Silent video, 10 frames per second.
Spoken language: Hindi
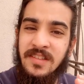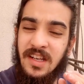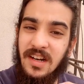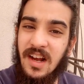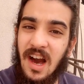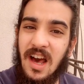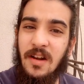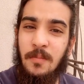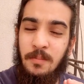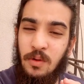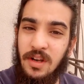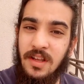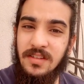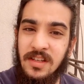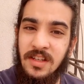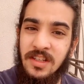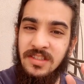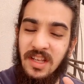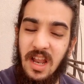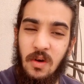सरकार पुलिस
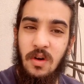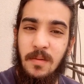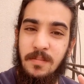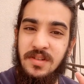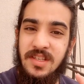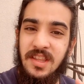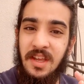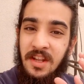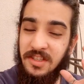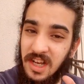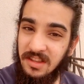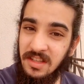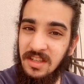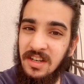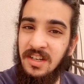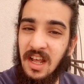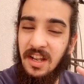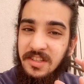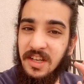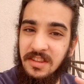सलाखों के पीछे देखना चाहती थी
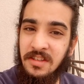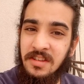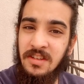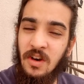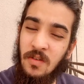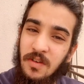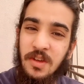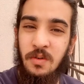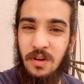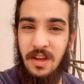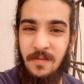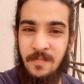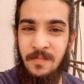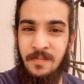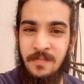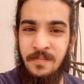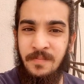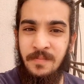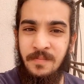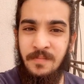डालना चाहती थी और वही हुआ है
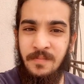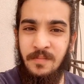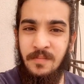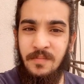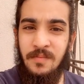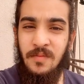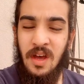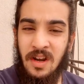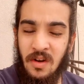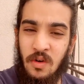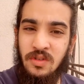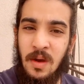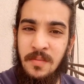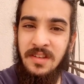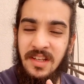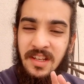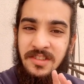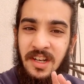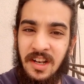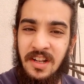अर्नब गोस्वामी जैसा
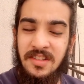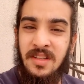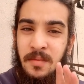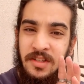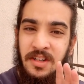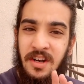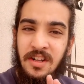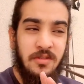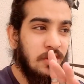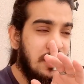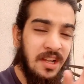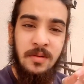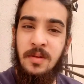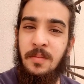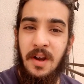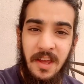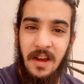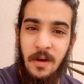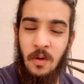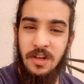जर्नलिस्ट था बड़ा जर्नलिस्ट जो अकेले सबसे भिड़
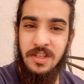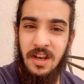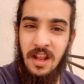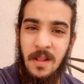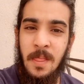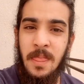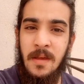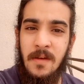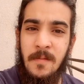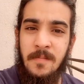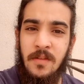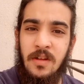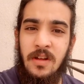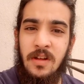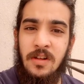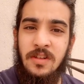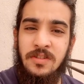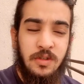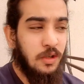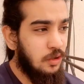गया उनका चैनल
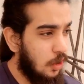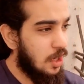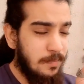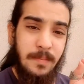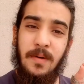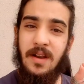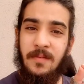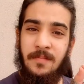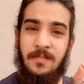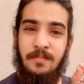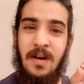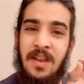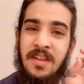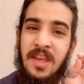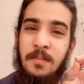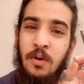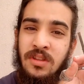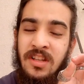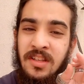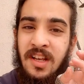जिसको टॉयलेट पेपर पानी की
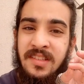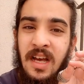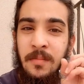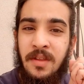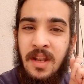बोतल तक का हिसाब